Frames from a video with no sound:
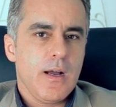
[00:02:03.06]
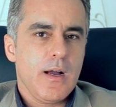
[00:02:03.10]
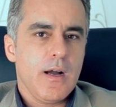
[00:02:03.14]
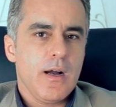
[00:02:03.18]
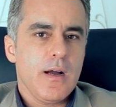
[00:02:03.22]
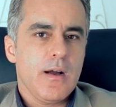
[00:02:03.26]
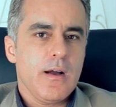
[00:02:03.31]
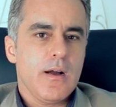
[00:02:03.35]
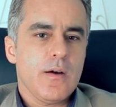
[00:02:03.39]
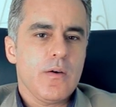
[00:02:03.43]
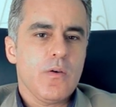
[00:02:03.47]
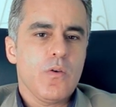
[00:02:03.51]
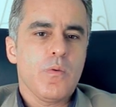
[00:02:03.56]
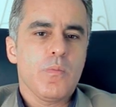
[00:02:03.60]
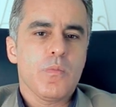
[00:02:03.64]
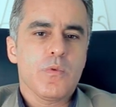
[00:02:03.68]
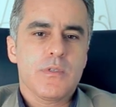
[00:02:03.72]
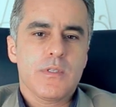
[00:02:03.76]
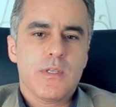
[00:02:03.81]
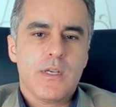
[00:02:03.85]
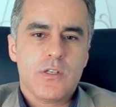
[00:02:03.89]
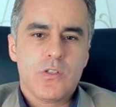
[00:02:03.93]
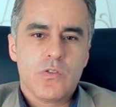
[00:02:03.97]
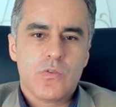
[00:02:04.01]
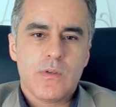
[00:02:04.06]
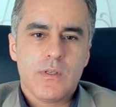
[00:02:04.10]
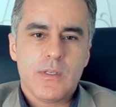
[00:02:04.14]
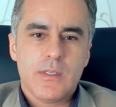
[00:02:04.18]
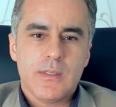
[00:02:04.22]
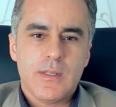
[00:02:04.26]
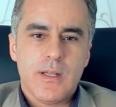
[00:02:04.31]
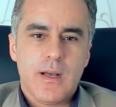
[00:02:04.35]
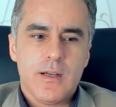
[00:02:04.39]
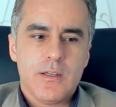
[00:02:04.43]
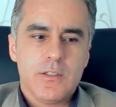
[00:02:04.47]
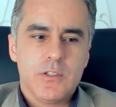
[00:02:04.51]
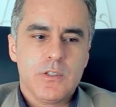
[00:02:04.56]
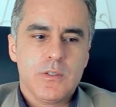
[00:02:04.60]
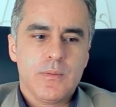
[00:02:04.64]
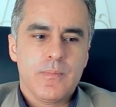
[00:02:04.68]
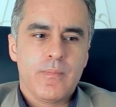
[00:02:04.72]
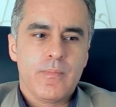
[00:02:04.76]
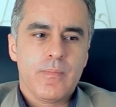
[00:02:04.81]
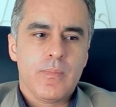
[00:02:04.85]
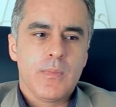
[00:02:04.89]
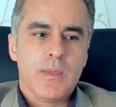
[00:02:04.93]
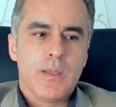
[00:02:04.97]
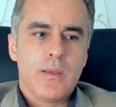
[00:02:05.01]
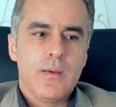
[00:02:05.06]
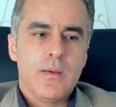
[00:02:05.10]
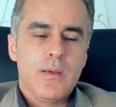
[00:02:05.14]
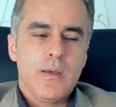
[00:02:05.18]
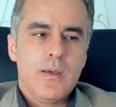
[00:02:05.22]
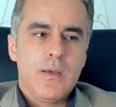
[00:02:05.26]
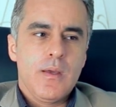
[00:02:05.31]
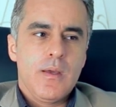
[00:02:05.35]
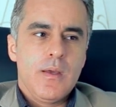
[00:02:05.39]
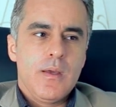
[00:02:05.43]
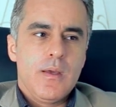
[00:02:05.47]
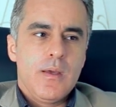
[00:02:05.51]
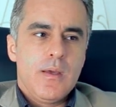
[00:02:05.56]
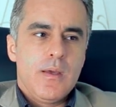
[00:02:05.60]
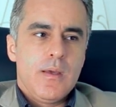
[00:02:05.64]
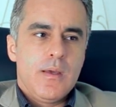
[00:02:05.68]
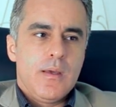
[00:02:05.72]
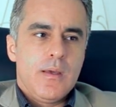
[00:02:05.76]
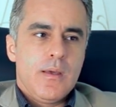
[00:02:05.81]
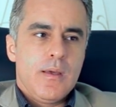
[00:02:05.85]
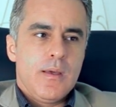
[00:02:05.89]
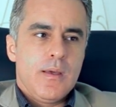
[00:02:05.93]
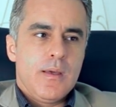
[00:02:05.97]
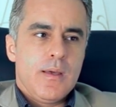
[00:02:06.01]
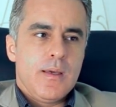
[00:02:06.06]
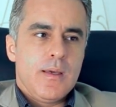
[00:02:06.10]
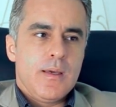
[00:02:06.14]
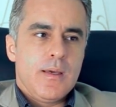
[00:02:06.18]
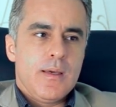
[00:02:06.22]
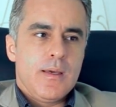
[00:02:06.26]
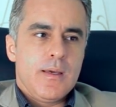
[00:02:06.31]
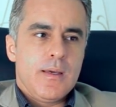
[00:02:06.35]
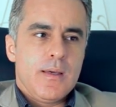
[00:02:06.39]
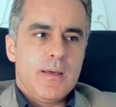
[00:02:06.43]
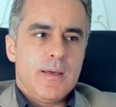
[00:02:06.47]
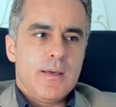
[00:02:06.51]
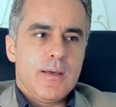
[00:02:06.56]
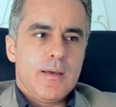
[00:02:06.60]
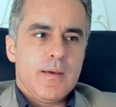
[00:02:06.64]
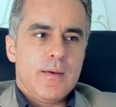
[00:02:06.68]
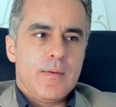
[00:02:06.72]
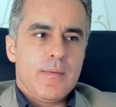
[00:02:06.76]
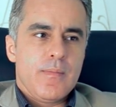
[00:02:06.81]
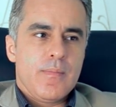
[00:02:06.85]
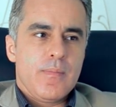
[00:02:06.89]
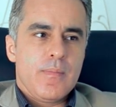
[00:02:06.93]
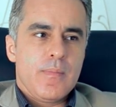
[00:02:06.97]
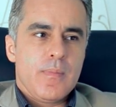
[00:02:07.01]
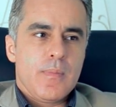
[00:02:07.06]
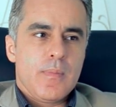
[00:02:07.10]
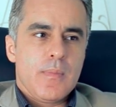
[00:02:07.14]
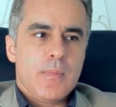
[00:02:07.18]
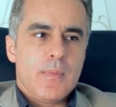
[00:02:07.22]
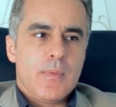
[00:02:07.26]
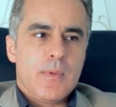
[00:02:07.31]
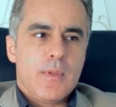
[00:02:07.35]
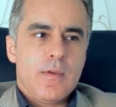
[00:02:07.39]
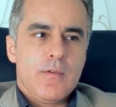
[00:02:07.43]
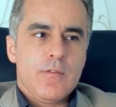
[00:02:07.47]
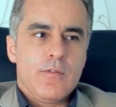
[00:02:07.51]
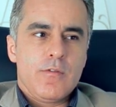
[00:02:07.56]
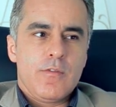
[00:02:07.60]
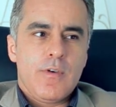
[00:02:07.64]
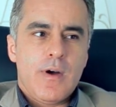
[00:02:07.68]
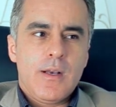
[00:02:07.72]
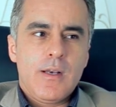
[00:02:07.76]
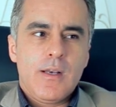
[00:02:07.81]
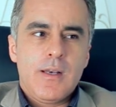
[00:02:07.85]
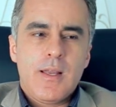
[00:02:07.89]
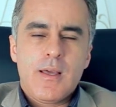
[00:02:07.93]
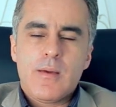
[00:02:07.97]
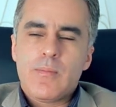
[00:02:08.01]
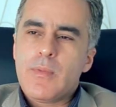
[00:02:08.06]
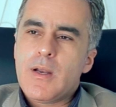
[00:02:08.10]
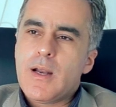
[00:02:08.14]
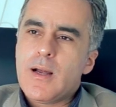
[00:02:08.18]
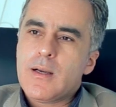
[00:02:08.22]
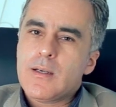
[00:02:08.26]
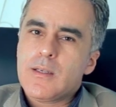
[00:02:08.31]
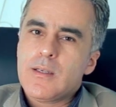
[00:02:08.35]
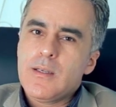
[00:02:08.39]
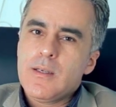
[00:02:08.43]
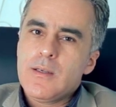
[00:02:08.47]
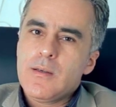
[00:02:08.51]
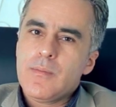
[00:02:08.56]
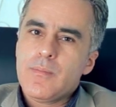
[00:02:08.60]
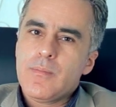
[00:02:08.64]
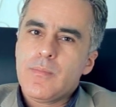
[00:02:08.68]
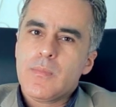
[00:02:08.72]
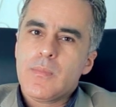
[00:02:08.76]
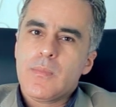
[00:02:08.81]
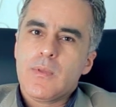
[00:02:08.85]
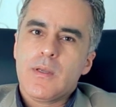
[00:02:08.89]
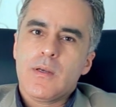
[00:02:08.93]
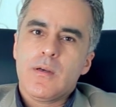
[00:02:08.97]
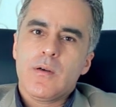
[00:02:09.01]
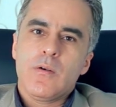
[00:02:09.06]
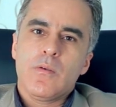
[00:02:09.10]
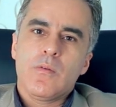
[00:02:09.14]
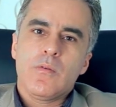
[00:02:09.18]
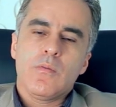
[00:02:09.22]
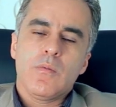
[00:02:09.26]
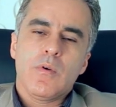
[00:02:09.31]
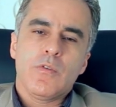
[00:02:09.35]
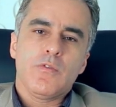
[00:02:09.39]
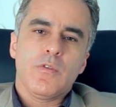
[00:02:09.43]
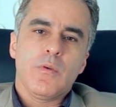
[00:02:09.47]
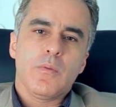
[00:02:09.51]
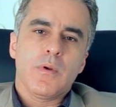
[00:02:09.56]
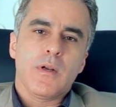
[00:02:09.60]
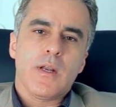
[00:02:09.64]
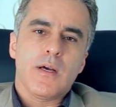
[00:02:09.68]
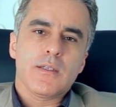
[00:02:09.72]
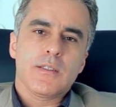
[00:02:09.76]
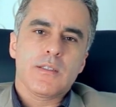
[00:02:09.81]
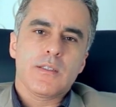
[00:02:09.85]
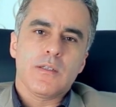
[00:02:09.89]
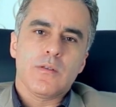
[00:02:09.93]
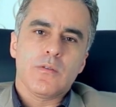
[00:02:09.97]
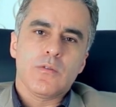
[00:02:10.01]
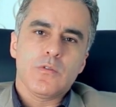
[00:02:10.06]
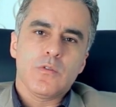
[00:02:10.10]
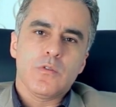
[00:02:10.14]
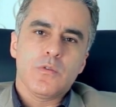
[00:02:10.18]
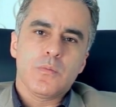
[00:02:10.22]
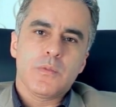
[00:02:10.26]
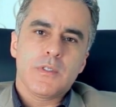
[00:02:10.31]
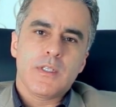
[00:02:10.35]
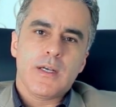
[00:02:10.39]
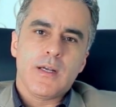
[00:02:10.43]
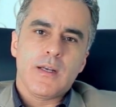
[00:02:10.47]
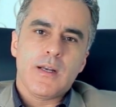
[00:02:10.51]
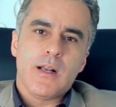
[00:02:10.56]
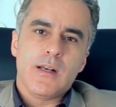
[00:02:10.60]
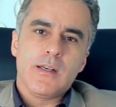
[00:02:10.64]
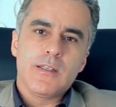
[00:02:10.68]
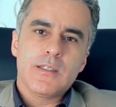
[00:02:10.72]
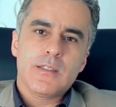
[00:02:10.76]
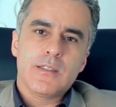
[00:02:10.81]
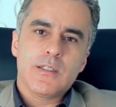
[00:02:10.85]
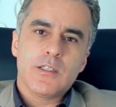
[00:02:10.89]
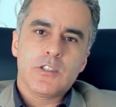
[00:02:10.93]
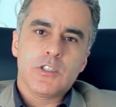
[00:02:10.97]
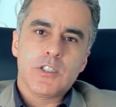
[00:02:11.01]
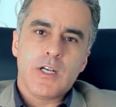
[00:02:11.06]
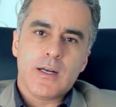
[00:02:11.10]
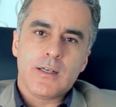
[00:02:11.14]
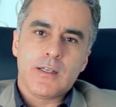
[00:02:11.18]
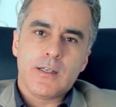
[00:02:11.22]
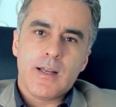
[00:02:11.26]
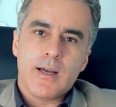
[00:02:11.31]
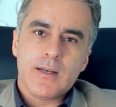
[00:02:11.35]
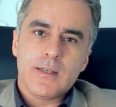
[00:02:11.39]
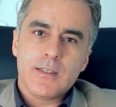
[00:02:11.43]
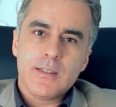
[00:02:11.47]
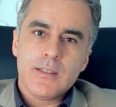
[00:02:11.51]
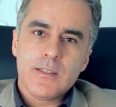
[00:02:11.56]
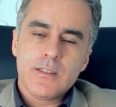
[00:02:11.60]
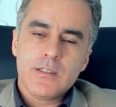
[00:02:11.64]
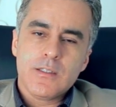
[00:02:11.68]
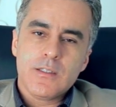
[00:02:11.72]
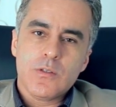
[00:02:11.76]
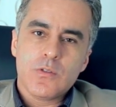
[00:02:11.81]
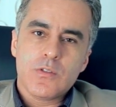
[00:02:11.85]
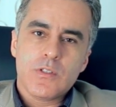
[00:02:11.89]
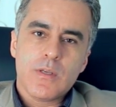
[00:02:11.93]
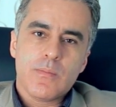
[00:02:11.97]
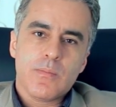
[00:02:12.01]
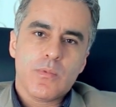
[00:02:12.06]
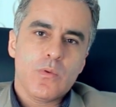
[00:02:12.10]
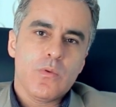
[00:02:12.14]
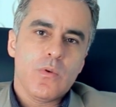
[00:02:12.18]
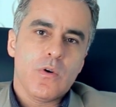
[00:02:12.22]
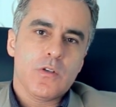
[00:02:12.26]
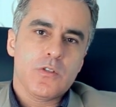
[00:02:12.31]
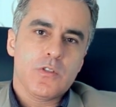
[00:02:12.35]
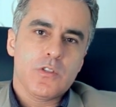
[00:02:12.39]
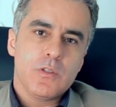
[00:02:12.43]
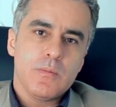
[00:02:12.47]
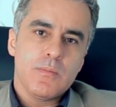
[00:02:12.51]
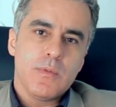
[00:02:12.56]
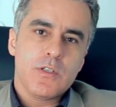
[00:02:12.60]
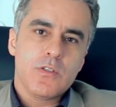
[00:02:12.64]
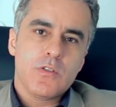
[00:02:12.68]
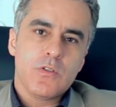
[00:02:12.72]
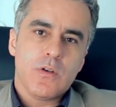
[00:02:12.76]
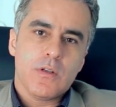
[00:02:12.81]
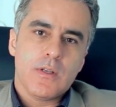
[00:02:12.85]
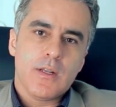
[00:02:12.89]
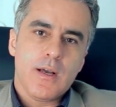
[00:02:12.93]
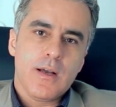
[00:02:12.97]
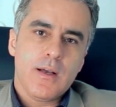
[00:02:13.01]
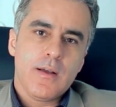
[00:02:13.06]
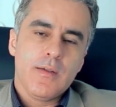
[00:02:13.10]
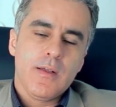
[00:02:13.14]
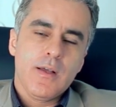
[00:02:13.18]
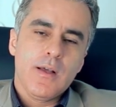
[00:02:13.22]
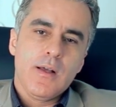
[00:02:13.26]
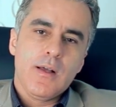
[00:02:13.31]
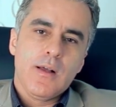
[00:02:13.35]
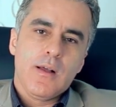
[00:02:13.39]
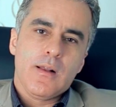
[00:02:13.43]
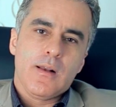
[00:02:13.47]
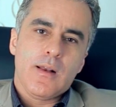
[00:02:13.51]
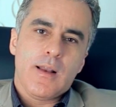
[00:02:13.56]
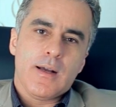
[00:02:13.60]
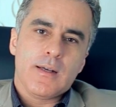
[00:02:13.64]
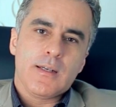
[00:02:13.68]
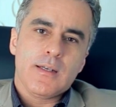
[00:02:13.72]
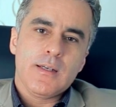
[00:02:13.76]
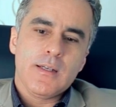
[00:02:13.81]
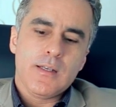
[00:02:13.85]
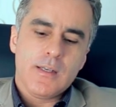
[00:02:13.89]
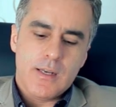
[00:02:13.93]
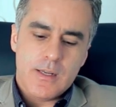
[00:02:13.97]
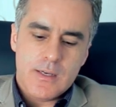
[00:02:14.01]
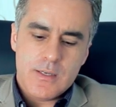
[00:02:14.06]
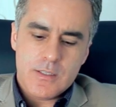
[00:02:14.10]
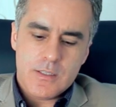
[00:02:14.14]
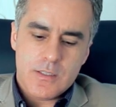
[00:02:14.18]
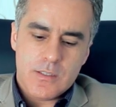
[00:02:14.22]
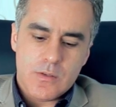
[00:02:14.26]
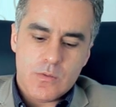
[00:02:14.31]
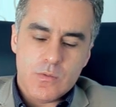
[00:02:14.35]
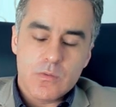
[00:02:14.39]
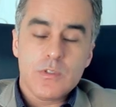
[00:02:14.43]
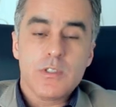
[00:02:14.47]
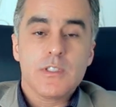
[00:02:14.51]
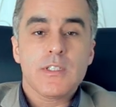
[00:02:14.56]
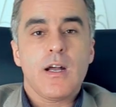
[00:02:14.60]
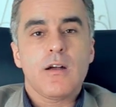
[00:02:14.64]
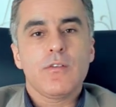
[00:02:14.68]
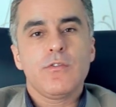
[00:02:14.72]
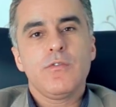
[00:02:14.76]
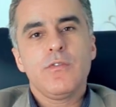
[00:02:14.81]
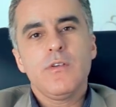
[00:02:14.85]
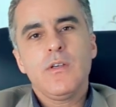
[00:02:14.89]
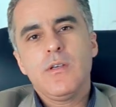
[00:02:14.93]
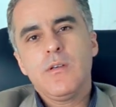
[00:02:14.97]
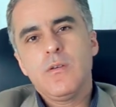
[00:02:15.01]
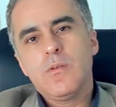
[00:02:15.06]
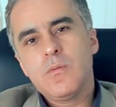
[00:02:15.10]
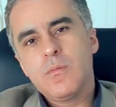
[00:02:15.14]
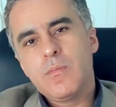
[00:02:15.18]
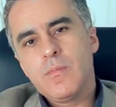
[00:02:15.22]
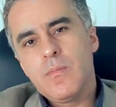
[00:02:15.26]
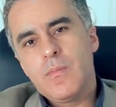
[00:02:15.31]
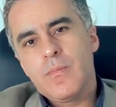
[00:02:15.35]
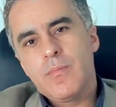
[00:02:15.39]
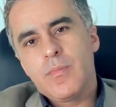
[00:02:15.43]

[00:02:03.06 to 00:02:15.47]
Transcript: a homossexualidade. É, vale lembrar aqui né, uma formulação do psicanalista Jacques Lacan, que eu sempre gosto de mencionar. Lacan lança um desafio,